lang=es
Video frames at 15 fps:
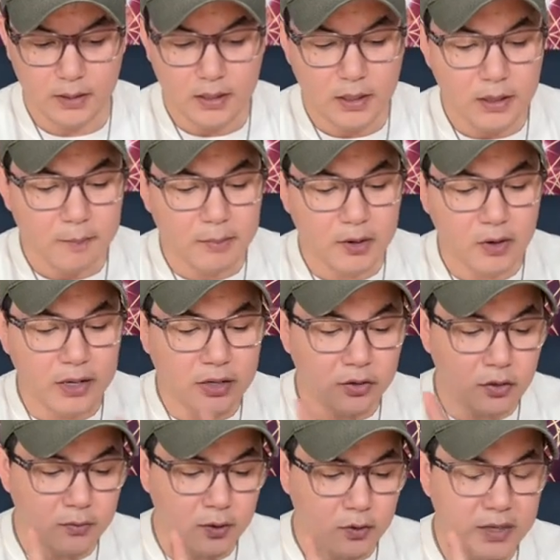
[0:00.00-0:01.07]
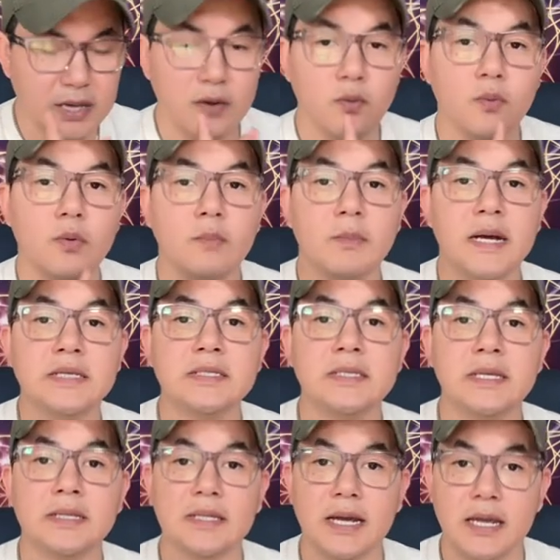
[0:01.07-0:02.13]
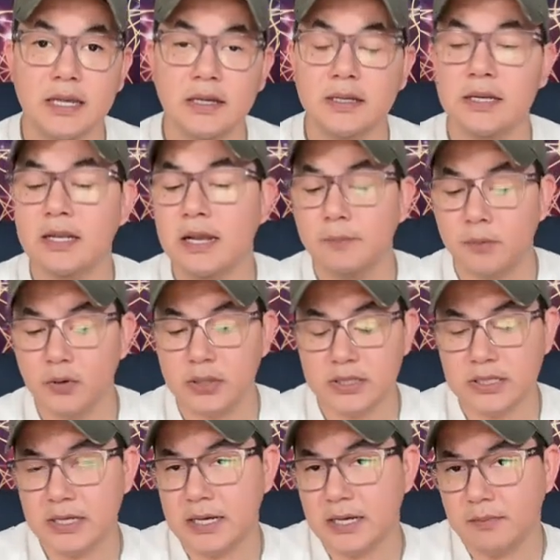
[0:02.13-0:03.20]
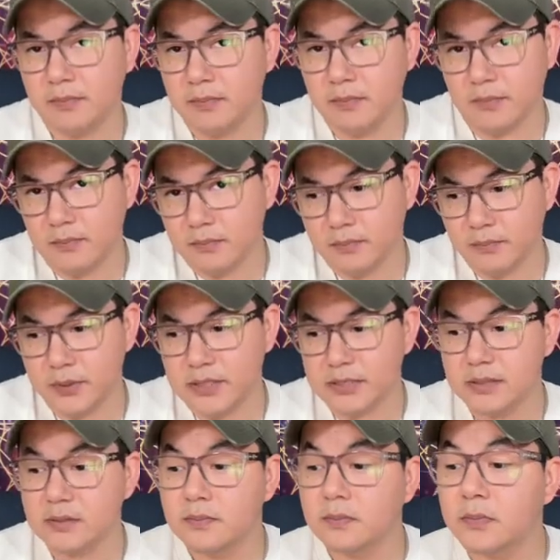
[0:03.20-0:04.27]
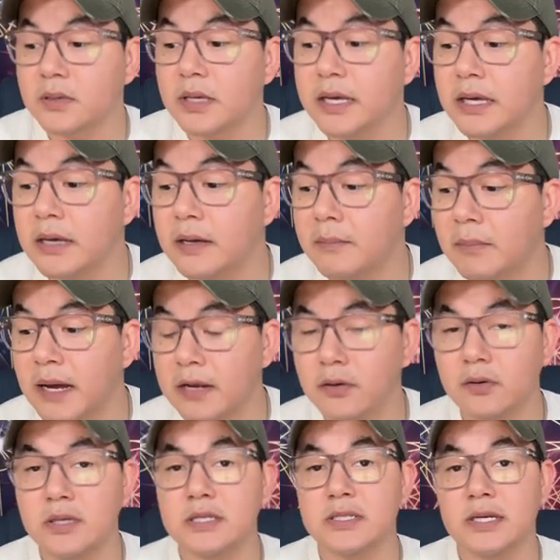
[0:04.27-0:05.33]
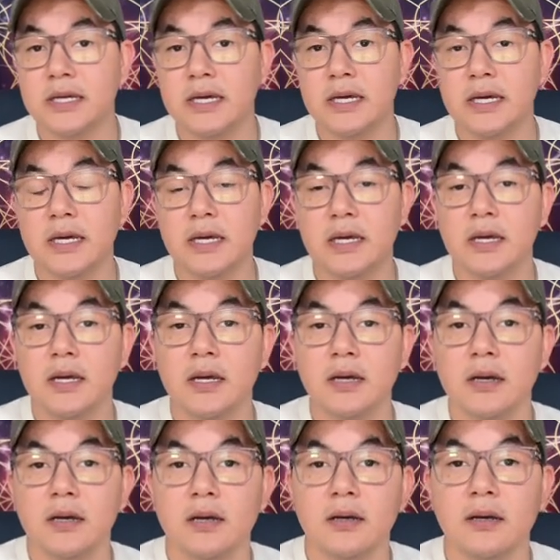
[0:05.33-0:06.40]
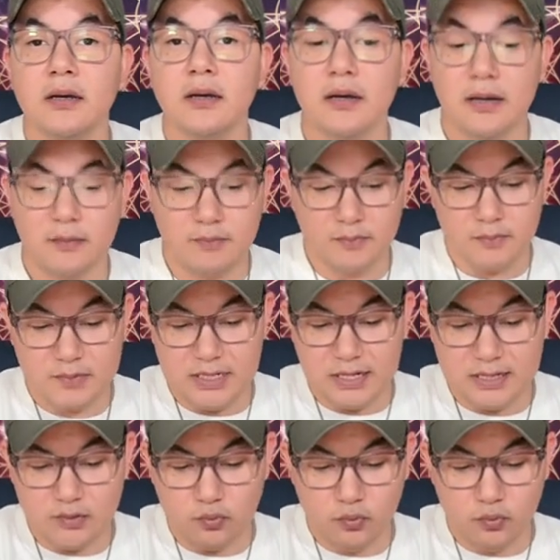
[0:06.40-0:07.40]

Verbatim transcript: Pero ahí yo veo que hubo más detalles, que la policía, pues, que Mario dice que saca su,